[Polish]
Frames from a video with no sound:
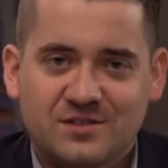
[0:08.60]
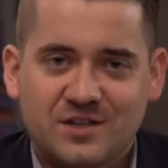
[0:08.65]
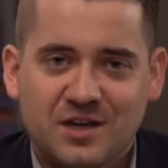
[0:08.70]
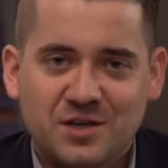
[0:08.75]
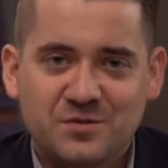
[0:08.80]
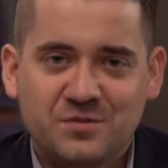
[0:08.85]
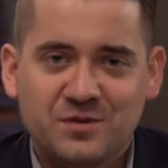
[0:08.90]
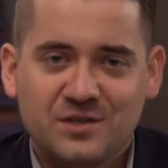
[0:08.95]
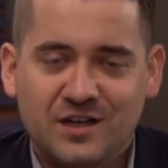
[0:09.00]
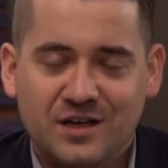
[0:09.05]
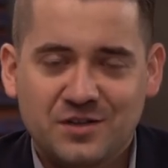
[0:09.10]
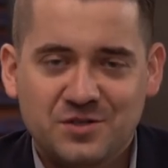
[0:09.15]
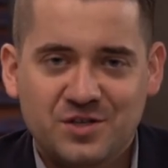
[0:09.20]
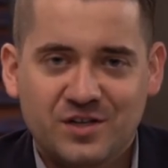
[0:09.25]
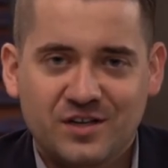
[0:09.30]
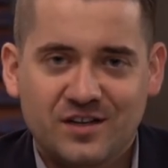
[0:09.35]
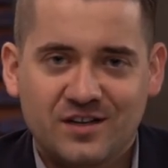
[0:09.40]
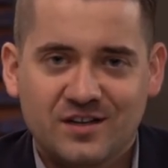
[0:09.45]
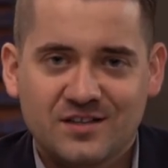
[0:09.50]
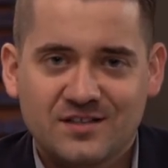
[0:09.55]
Cześć,
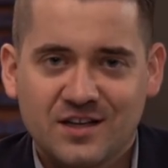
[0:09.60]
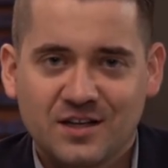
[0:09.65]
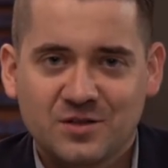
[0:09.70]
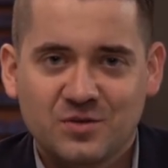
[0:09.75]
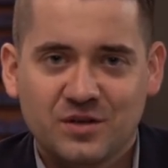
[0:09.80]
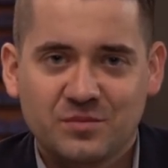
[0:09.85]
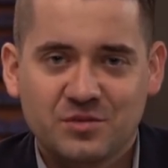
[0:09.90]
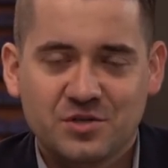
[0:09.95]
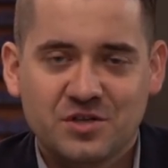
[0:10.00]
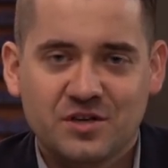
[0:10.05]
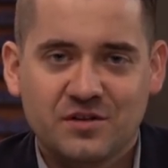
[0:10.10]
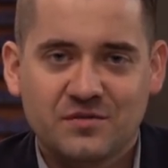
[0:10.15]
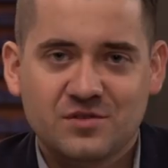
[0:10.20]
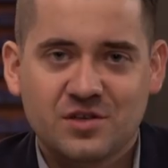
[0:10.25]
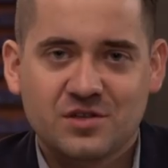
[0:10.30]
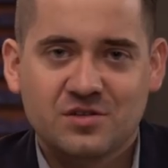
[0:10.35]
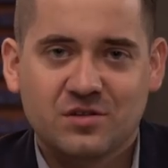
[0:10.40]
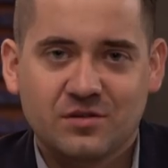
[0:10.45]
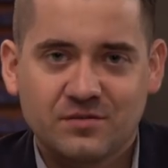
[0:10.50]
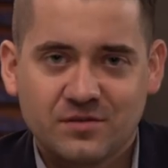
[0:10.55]
witajcie. Znajdujemy się w
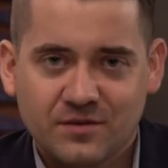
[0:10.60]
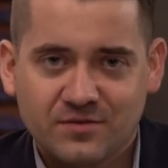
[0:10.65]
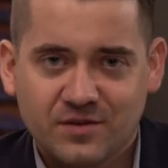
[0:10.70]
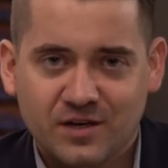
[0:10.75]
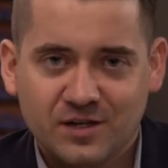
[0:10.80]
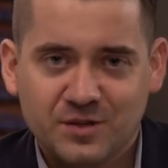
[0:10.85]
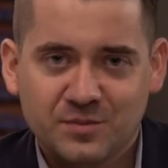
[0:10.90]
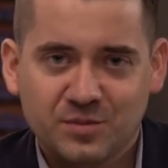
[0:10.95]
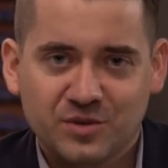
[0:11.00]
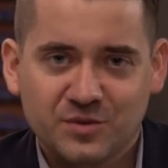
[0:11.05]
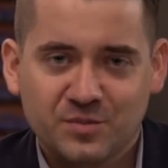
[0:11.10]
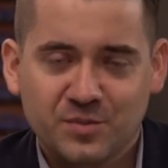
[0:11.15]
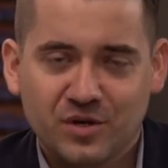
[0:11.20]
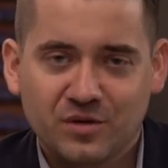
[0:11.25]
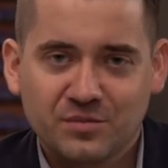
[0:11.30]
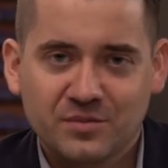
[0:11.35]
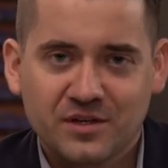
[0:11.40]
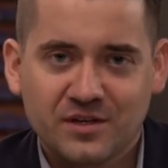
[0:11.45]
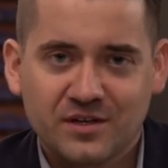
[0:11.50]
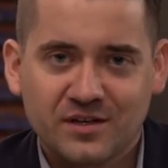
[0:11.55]
Rzeszowie, w hali pod
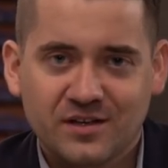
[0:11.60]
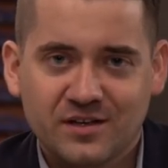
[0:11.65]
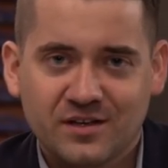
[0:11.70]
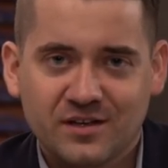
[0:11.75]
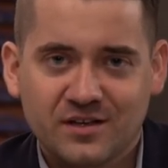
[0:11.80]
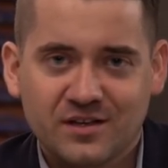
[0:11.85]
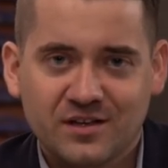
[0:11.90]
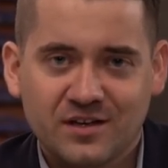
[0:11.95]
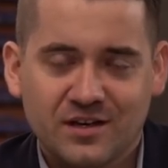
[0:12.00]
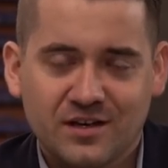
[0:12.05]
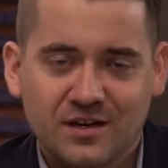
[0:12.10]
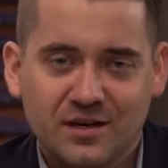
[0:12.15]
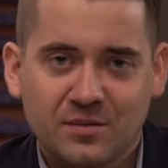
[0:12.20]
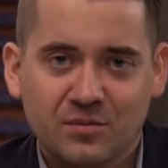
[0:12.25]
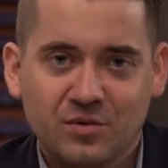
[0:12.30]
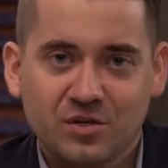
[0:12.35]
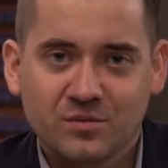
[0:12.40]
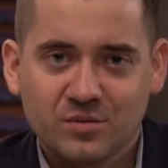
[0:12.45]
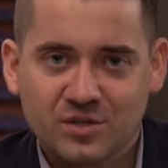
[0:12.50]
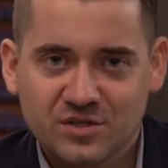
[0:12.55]
promie, e, a
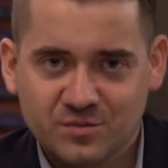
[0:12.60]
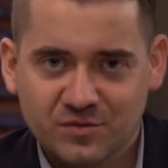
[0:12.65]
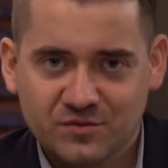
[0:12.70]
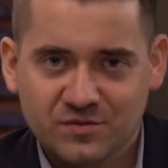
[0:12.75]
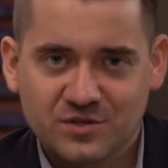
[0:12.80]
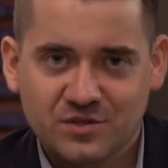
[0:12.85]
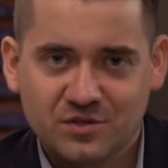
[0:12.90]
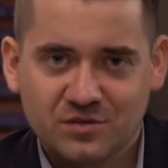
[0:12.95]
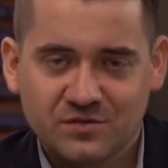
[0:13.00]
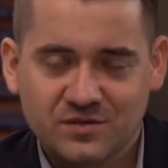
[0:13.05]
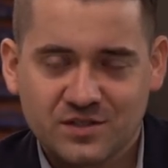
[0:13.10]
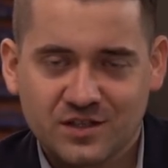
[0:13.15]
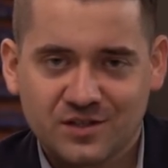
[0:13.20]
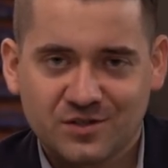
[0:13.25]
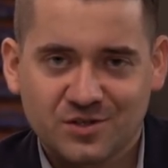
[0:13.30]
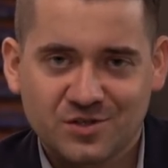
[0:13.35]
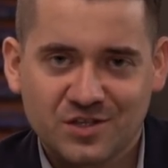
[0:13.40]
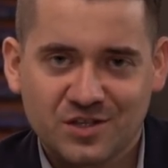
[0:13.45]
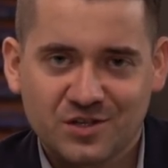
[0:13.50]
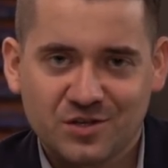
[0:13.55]
moim rozmówcą w
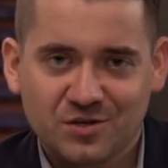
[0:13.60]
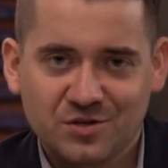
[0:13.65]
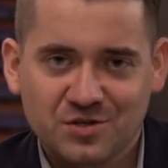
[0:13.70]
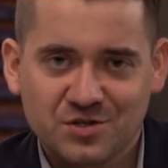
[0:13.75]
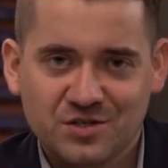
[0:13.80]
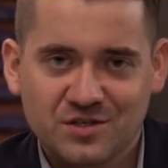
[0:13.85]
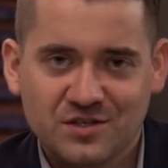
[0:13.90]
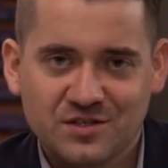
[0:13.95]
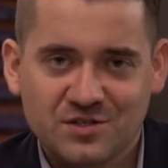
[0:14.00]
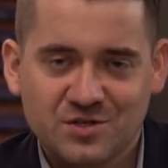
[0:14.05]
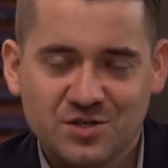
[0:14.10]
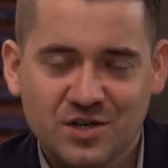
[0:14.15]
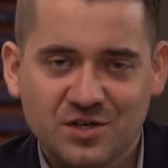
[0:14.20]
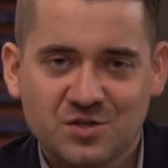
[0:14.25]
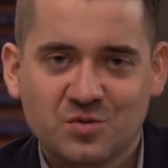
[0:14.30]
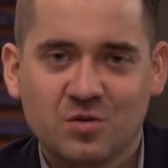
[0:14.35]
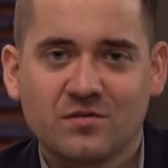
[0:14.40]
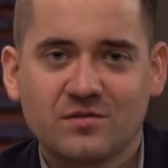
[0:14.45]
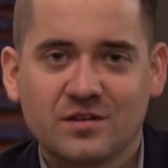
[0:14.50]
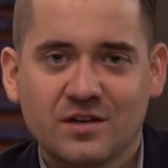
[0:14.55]
sektorze gości jest
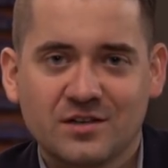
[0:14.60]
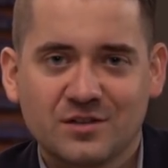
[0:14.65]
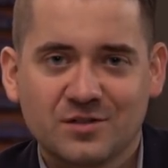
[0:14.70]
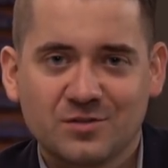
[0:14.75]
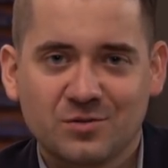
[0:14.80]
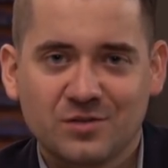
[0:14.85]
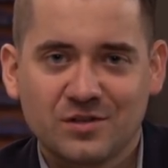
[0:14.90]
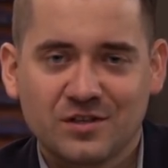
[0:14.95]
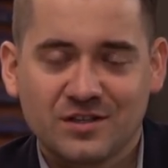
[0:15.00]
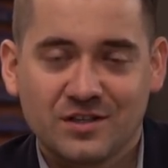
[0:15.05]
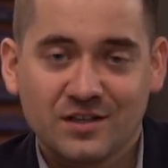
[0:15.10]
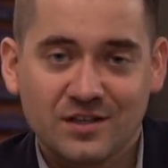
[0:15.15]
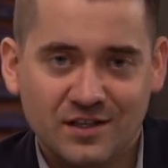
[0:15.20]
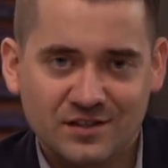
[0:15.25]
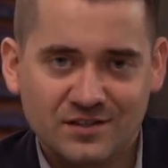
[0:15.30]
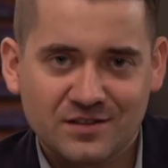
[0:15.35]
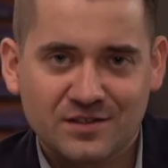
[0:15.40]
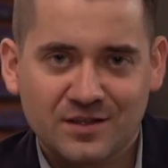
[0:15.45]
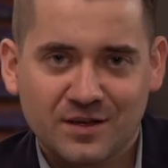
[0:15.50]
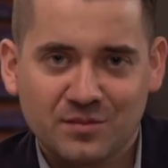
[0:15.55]
dzisiaj człowiek, który
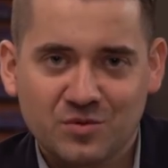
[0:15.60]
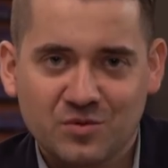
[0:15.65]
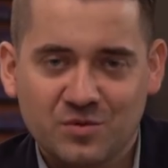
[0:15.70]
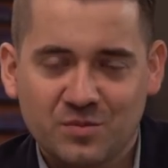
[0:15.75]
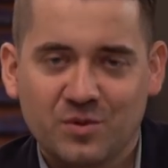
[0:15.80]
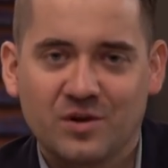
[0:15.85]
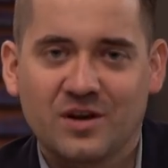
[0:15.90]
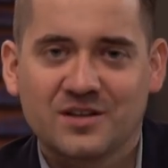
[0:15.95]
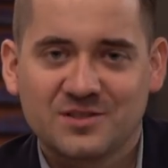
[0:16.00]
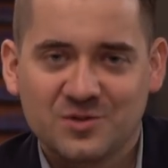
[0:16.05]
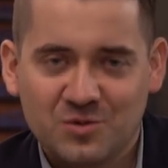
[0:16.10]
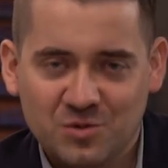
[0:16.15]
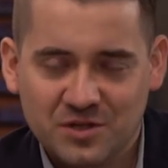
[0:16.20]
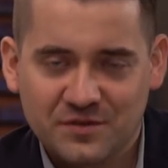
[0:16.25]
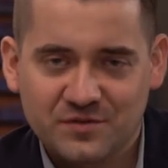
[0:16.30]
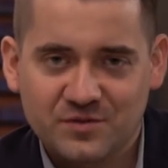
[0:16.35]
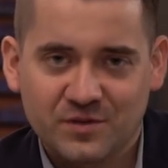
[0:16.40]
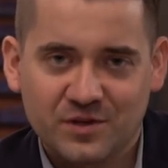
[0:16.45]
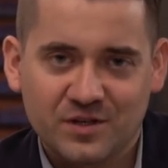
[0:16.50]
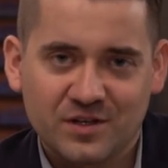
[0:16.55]
kilka dni temu po raz
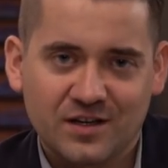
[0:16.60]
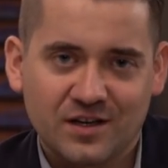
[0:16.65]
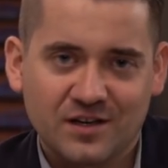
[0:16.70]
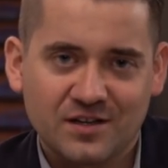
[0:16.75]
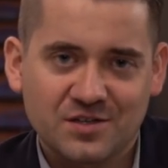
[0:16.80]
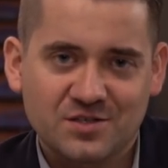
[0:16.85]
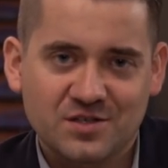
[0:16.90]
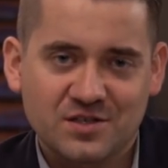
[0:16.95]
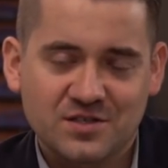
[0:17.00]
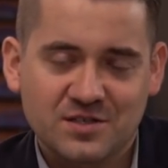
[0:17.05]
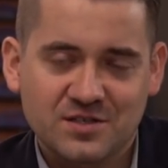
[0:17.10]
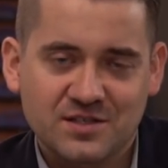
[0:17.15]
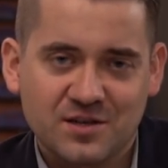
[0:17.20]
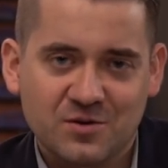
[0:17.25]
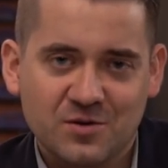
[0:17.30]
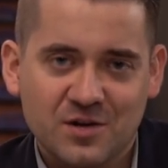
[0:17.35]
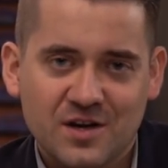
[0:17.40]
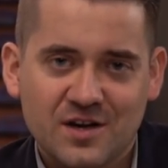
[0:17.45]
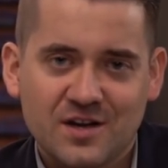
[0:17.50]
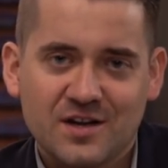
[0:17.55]
drugi w swojej karierze
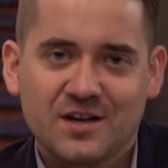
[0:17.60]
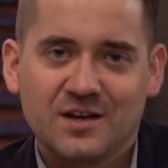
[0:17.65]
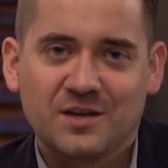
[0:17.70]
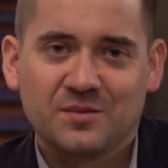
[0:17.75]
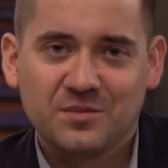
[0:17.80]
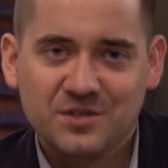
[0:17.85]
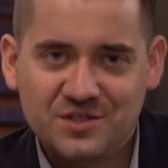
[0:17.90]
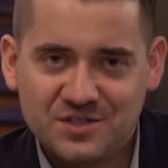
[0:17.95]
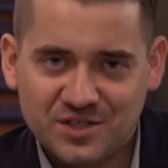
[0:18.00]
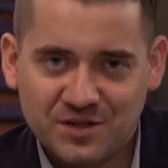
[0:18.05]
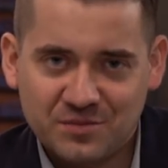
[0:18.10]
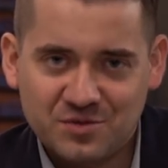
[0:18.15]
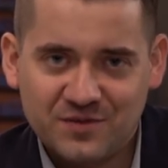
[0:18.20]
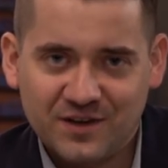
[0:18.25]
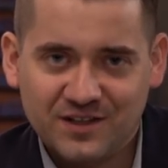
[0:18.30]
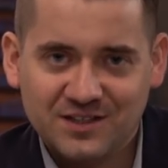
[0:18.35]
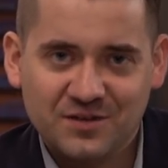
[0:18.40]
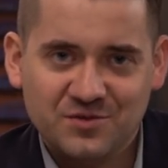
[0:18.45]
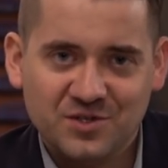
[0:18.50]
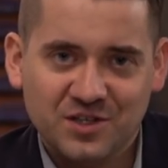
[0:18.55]
został mistrzem
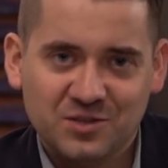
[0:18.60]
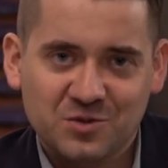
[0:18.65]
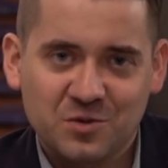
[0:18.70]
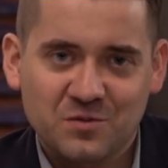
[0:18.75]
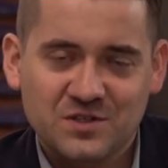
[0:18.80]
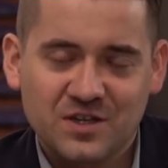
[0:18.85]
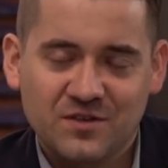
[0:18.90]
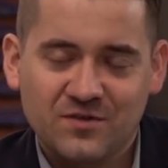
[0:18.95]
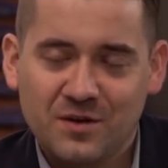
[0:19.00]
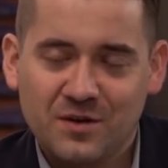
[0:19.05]
świata w siatkówce.